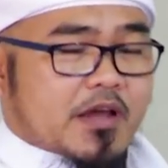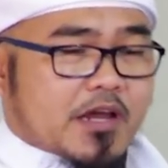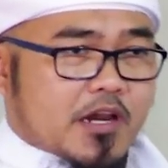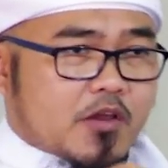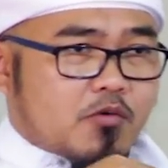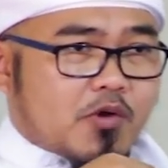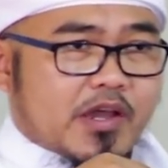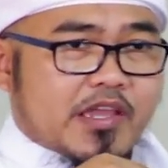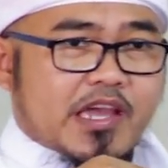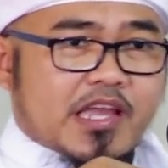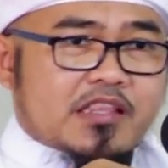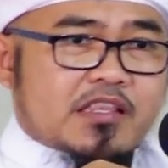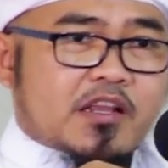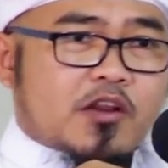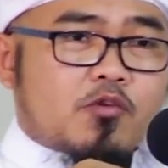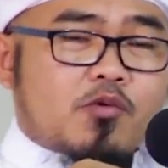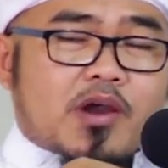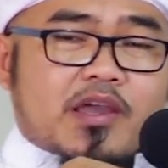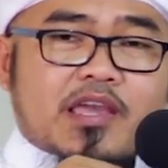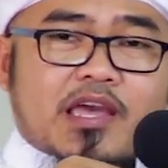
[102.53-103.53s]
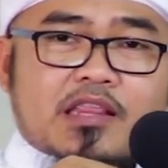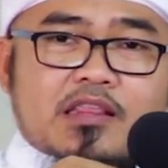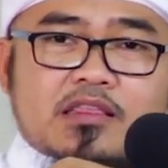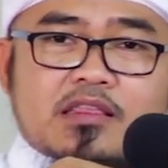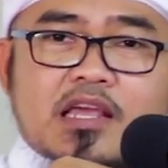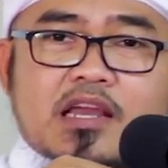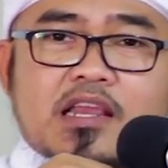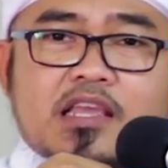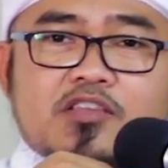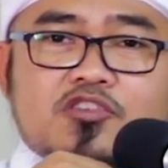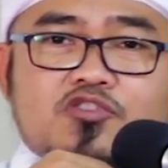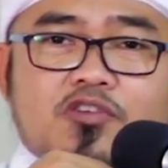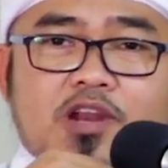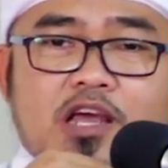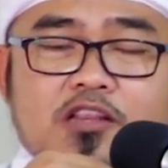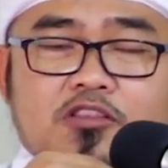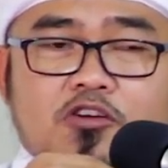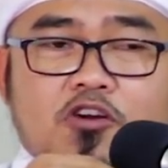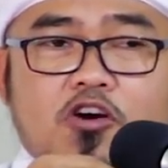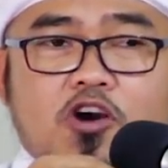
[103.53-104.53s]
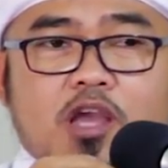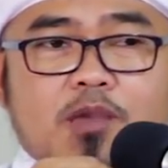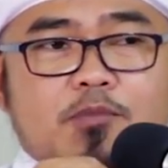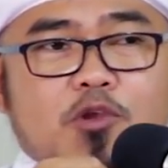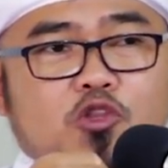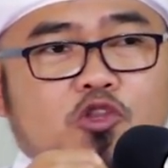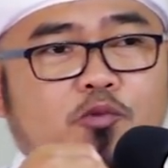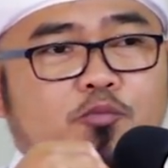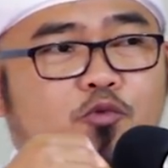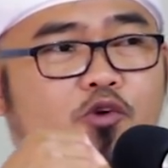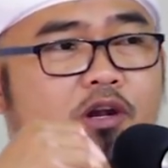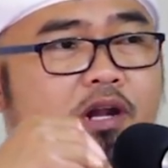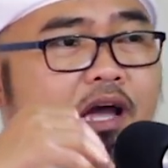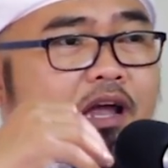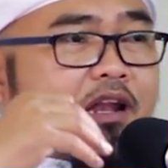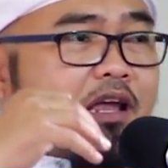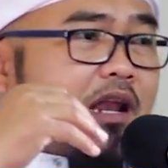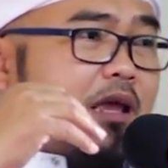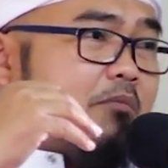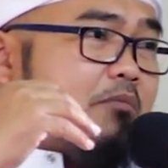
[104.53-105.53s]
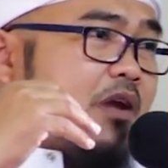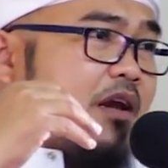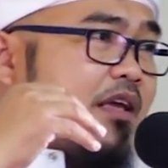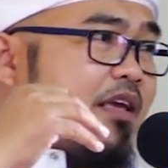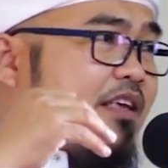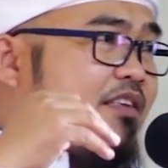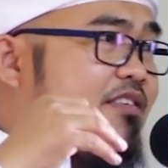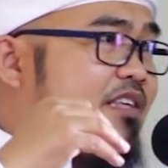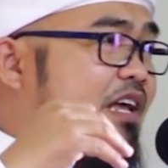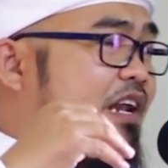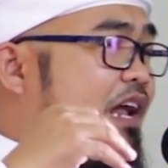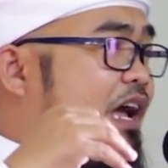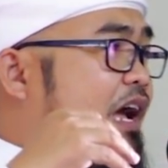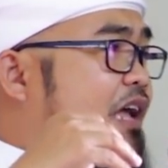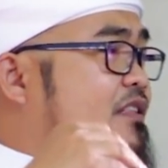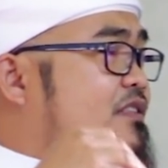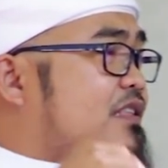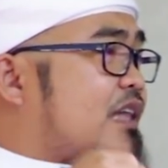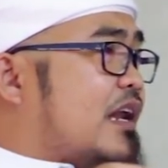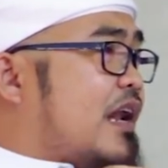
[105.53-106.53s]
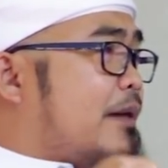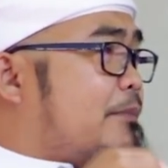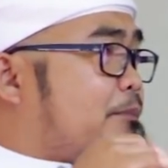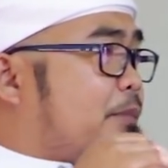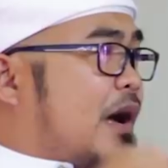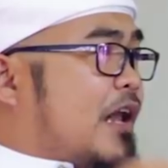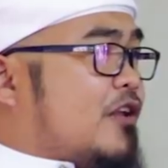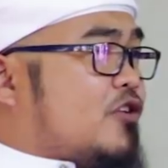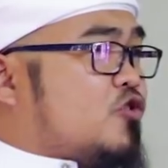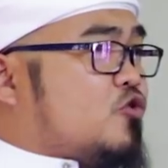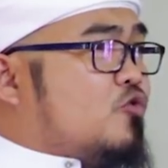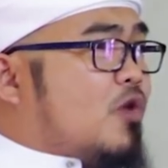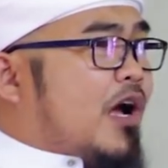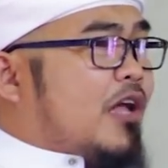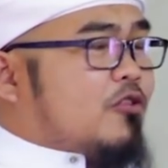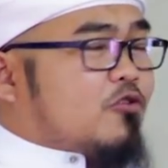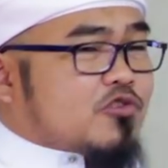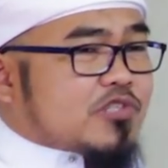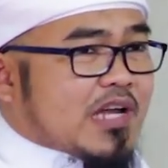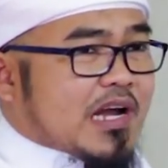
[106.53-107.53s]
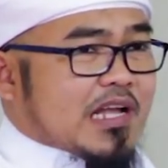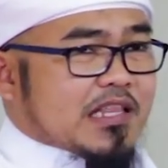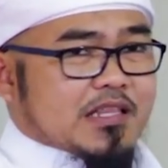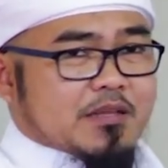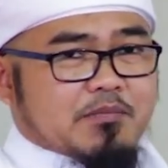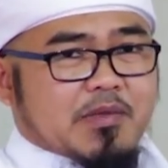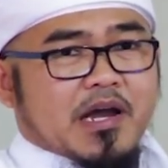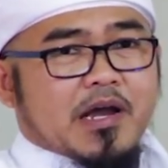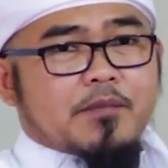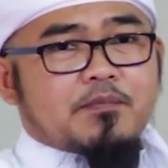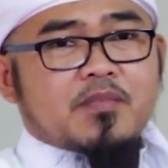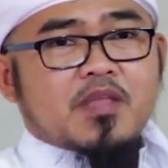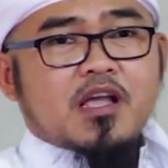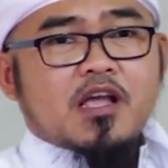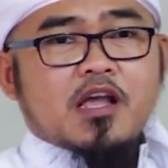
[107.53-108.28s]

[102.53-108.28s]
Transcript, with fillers: Riwayat-riwayat dari solat rogoib itu pun adalah berkisar antara palsu atau sangat lemah.